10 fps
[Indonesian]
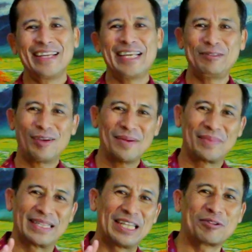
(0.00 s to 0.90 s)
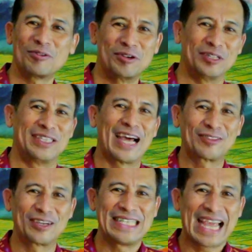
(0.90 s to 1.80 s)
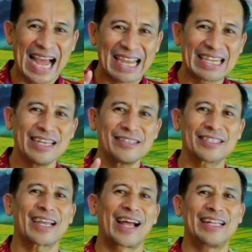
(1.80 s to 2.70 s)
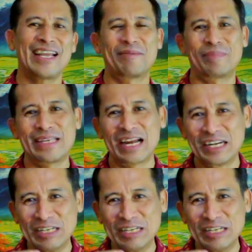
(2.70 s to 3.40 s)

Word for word: itu kan berarti runut atau yakin sekali apa yang